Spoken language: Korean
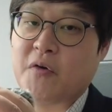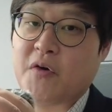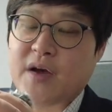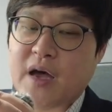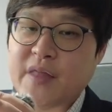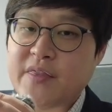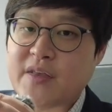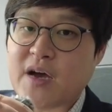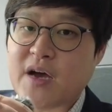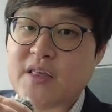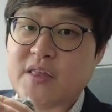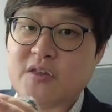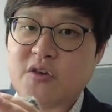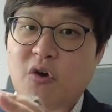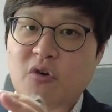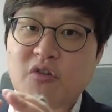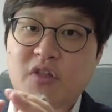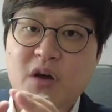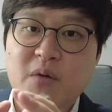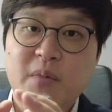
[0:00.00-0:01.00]
한 가지
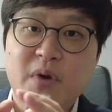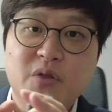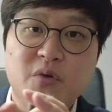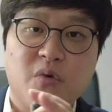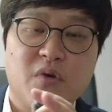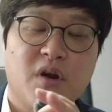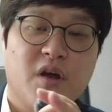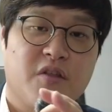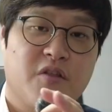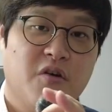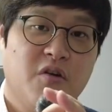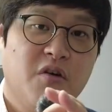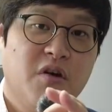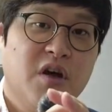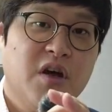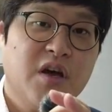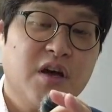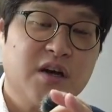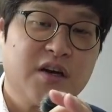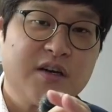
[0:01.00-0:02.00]
영상만 골라서
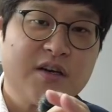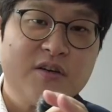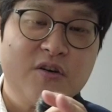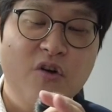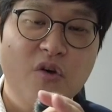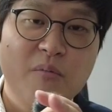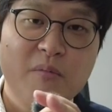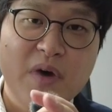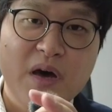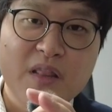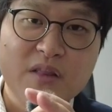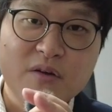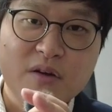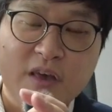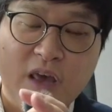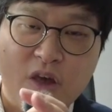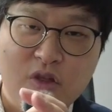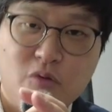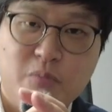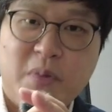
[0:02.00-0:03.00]
그것만
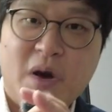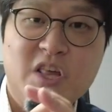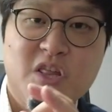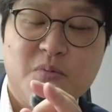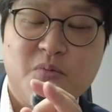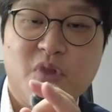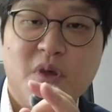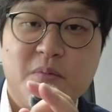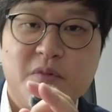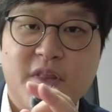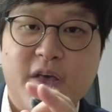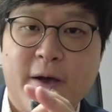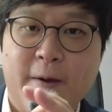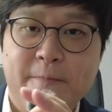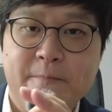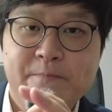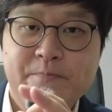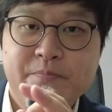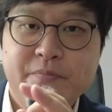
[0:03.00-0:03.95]
계속 파시면 됩니다.